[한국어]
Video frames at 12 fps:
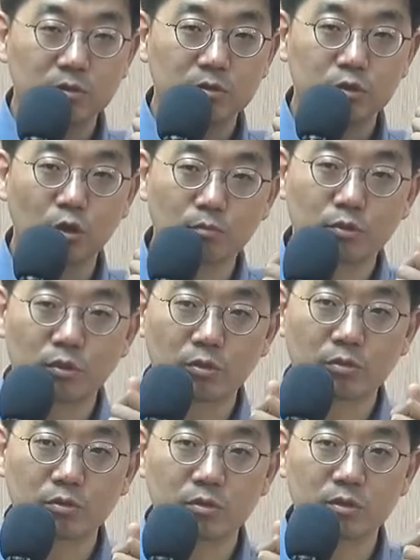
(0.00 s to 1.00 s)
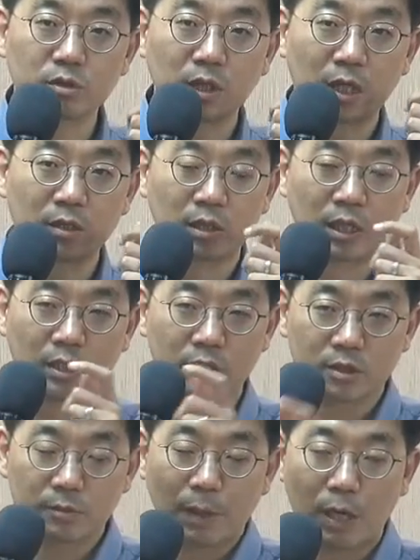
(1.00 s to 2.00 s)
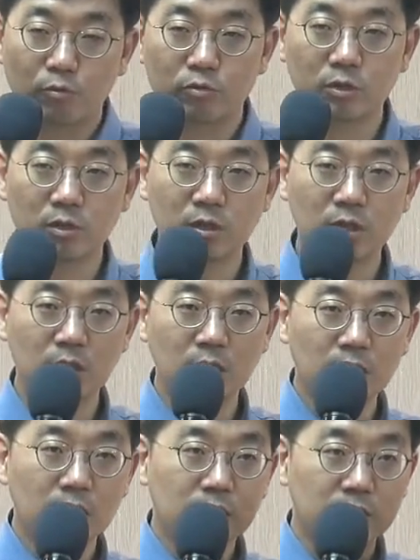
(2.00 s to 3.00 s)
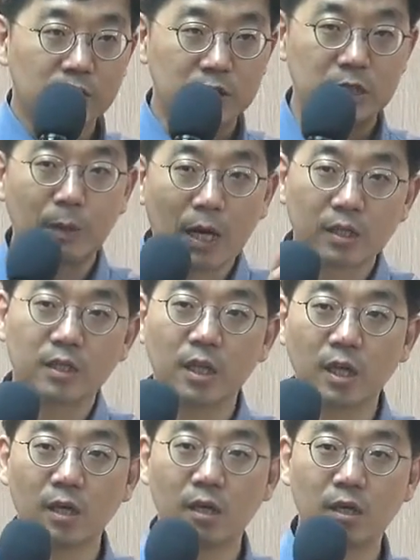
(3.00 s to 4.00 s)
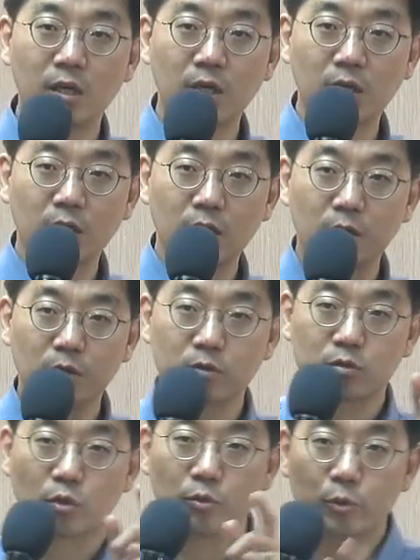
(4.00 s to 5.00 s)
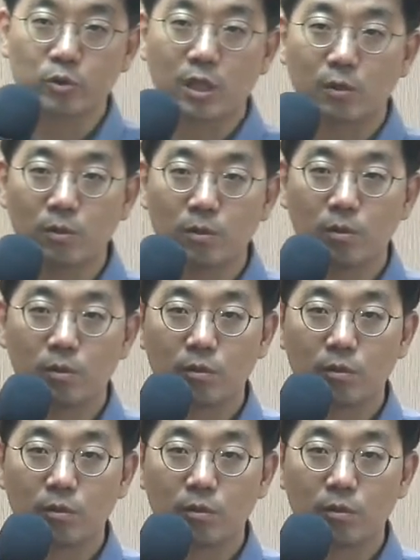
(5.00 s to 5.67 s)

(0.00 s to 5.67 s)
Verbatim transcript: 처음부터 난, 나는 이 바울을 이방인의 전도자로